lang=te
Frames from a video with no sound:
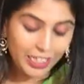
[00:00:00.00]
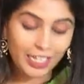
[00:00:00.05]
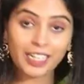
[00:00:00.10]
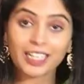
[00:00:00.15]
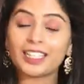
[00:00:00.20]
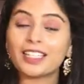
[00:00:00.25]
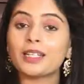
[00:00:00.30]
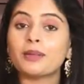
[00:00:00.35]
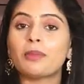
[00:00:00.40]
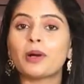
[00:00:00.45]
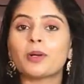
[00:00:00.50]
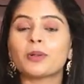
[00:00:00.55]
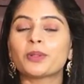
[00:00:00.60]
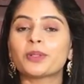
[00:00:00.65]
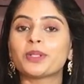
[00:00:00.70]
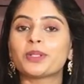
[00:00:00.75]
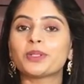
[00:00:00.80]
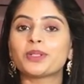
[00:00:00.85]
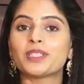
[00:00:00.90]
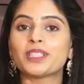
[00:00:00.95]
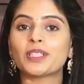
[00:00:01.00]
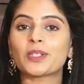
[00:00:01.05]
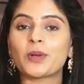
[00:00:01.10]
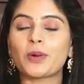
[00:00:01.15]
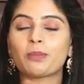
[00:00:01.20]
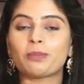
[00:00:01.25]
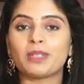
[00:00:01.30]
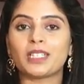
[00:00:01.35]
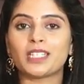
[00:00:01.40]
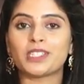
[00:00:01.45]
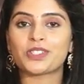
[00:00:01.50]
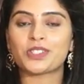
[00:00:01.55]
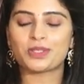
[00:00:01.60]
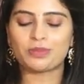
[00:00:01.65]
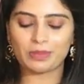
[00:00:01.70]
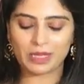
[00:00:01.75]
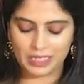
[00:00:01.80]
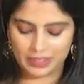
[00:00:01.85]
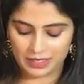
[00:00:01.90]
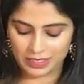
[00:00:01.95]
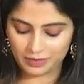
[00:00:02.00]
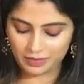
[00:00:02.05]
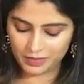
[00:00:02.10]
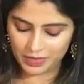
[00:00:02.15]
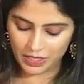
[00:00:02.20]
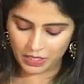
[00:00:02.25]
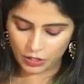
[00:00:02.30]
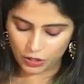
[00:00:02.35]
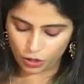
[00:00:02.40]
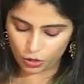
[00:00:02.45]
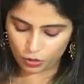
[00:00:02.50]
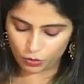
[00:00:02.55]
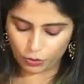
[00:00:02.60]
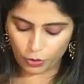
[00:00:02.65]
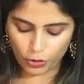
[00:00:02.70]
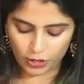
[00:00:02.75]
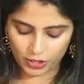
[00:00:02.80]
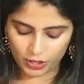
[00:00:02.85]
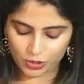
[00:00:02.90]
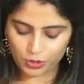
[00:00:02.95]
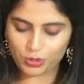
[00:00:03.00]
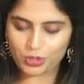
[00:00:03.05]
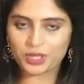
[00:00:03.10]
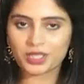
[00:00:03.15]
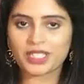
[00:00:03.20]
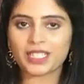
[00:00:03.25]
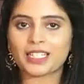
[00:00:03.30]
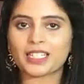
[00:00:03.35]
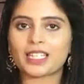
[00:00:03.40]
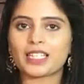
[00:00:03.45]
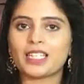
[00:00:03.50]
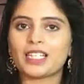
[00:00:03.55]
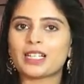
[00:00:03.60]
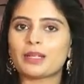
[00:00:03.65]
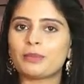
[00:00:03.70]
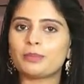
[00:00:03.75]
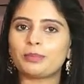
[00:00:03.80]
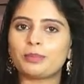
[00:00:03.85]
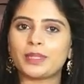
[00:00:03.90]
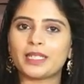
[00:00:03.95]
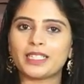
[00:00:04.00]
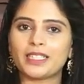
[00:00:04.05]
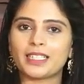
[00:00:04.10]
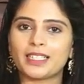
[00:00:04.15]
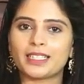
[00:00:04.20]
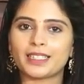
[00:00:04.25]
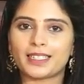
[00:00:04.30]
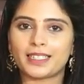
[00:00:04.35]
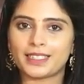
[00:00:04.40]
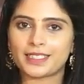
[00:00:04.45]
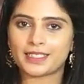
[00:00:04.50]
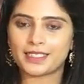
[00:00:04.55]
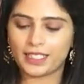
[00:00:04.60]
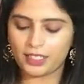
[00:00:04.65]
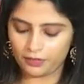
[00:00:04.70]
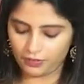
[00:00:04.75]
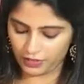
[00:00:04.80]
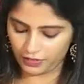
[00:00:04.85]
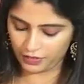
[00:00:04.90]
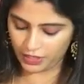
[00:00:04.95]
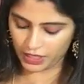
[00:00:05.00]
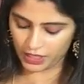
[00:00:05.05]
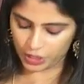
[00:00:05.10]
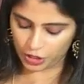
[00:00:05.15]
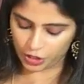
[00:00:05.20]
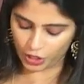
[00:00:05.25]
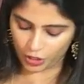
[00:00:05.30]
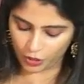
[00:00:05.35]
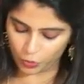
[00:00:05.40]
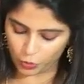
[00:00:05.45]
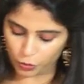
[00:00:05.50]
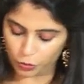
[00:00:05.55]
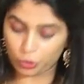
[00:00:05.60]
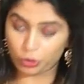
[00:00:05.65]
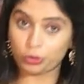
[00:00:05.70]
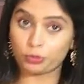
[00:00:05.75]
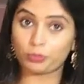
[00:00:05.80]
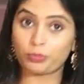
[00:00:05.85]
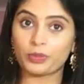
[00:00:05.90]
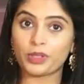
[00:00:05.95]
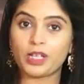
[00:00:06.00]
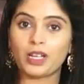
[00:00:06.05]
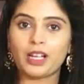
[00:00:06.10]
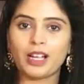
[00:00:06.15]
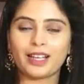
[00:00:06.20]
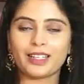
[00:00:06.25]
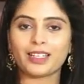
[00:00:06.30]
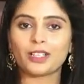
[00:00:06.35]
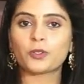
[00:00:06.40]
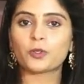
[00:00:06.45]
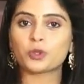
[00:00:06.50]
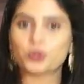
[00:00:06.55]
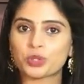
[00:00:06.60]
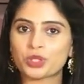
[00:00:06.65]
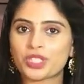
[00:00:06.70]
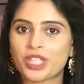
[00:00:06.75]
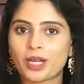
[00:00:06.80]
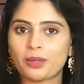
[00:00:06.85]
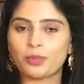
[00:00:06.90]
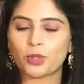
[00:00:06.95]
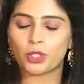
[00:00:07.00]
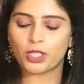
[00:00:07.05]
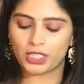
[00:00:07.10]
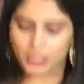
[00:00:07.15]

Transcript: చాలా బాగుంటుంది కాంబినేషన్ మాత్రం సో బార్డర్ చూస్తున్నారు కదా కంప్లీట్గా ట్రెడిషనల్ వీవింగ్ ఇచ్చారు కుట్టు అంటే కుట్టు స్టైల్